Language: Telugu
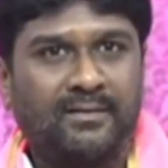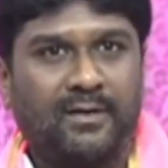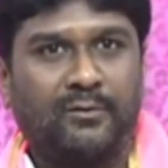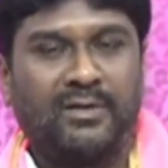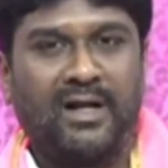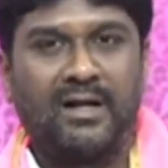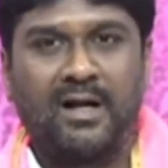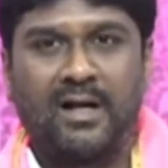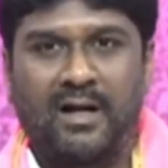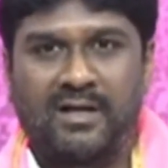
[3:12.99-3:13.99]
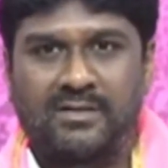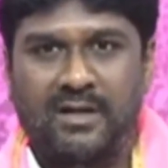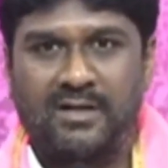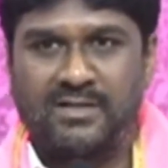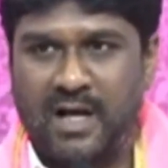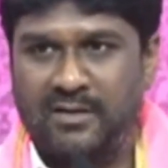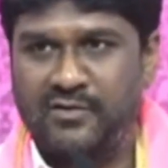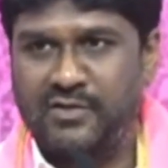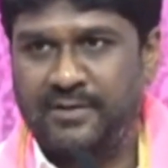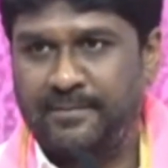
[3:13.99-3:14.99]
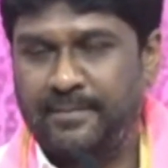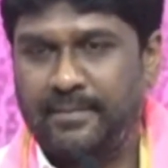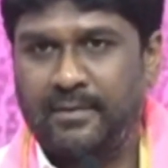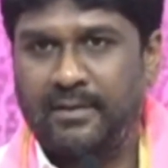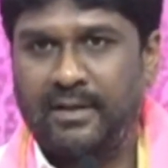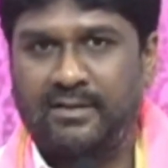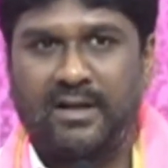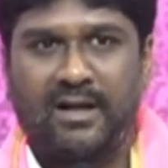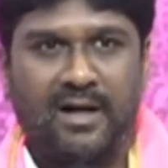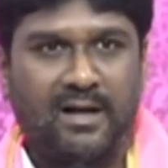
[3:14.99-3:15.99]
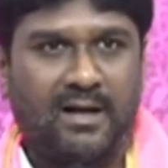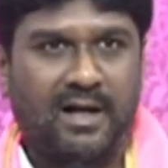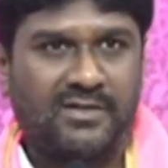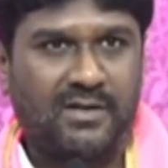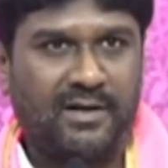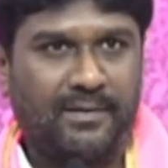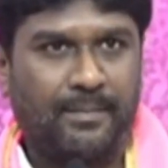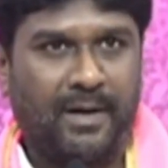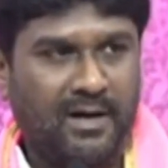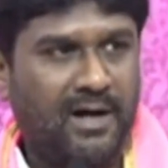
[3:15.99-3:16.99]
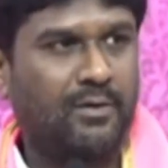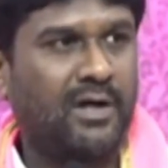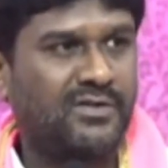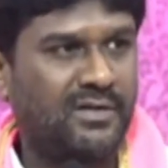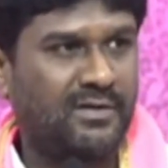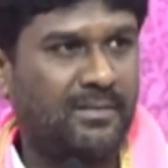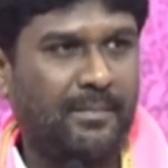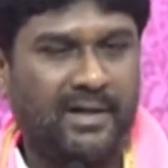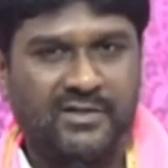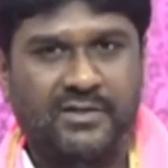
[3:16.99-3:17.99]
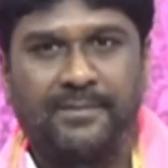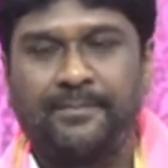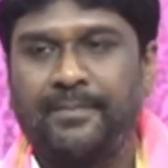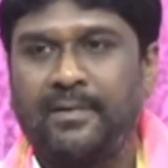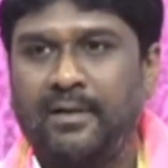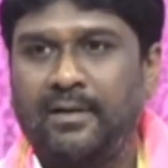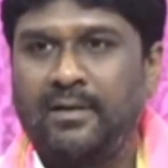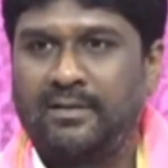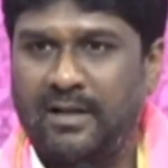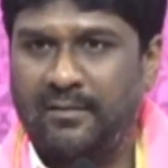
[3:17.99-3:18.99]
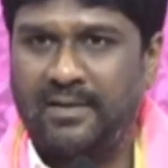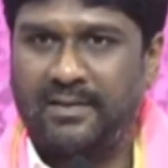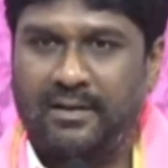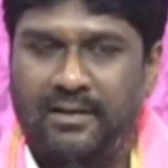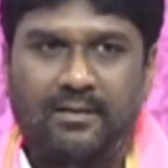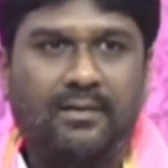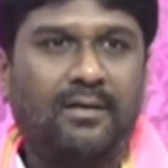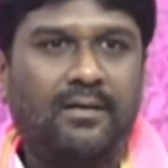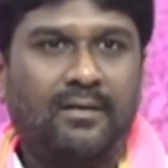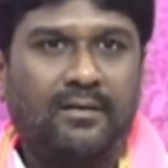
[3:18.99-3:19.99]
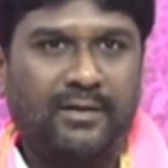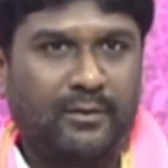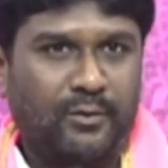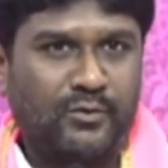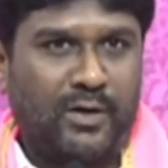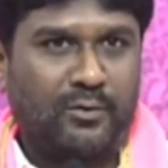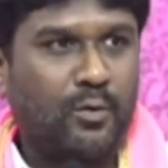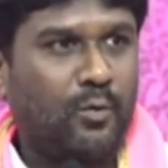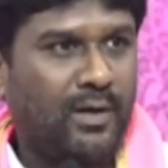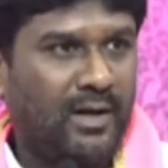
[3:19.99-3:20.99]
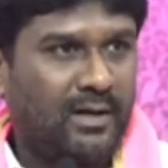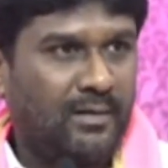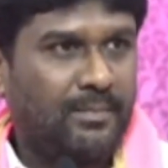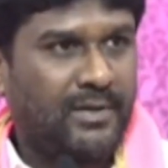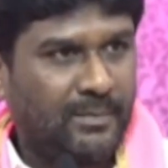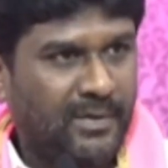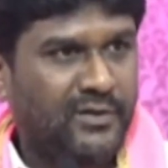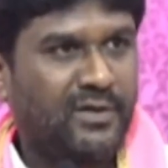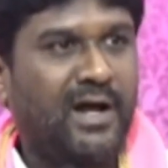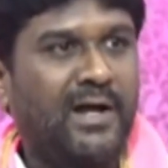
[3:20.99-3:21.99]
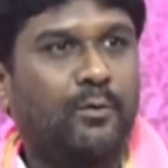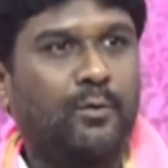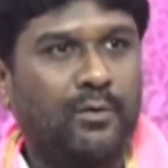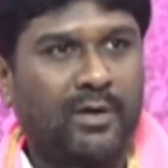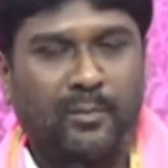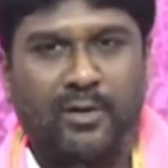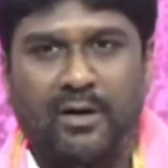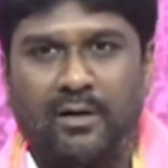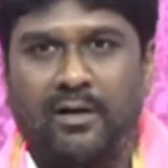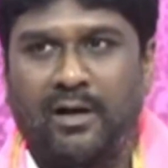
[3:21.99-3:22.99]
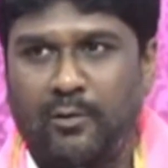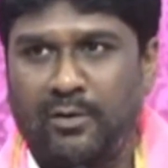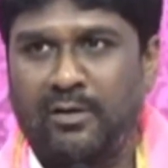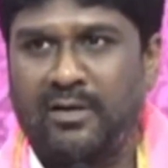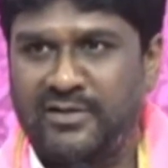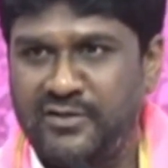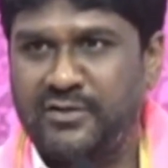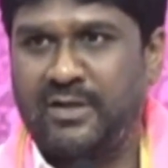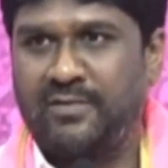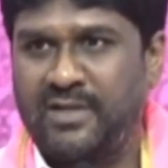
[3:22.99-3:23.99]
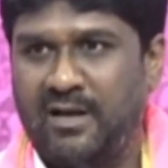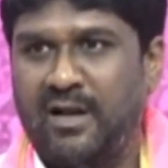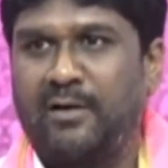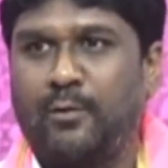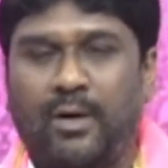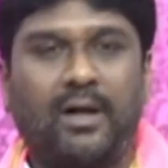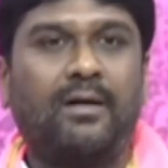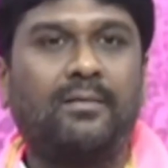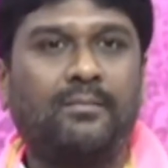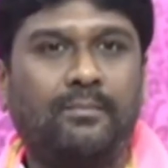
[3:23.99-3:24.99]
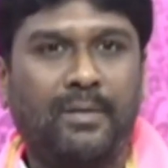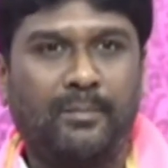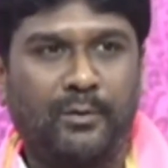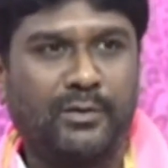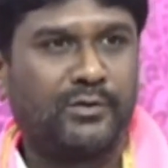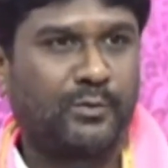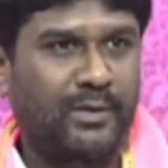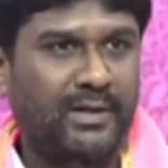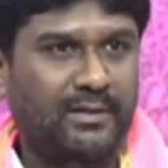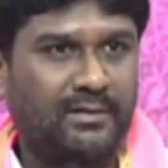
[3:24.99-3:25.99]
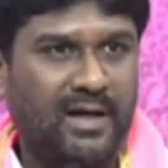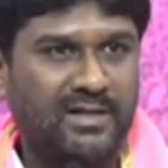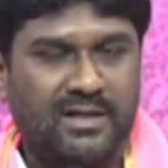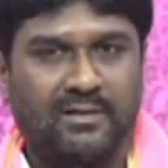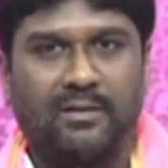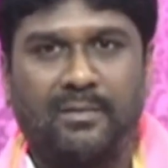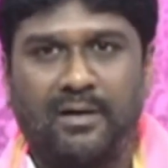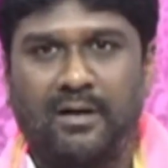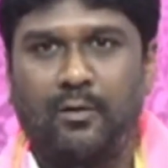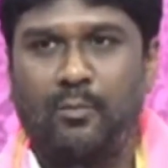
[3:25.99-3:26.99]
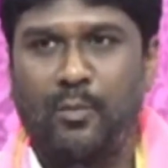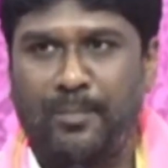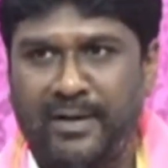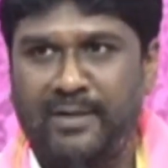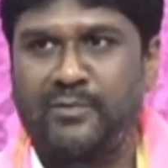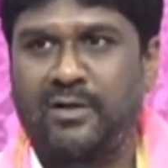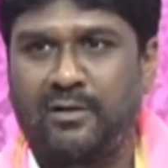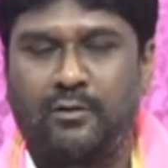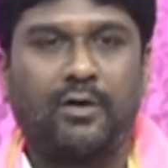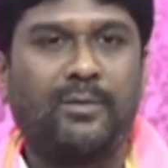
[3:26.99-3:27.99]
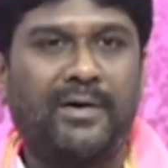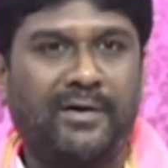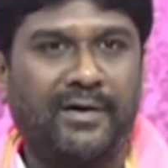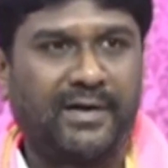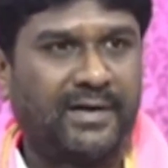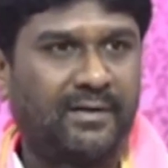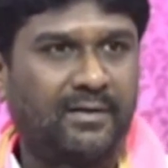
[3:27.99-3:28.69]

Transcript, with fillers: తను తెలంగాణ రాష్ట్రాన్ని సాధించి ఈ తెలంగాణ రాష్ట్రాన్ని బంగారు రాష్ట్రంగా మలిచి తర్వాత ఈరోజు అనుకోకుండా ప్రతిపక్ష నాయకుడు కూడా మొన్న నల్గొండలో గర్జించిన విధానాన్ని కూడా పెంపొందించుకొని దాని సందర్భంగా ముప్పై నిమిషాల డాక్యుమెంటరీని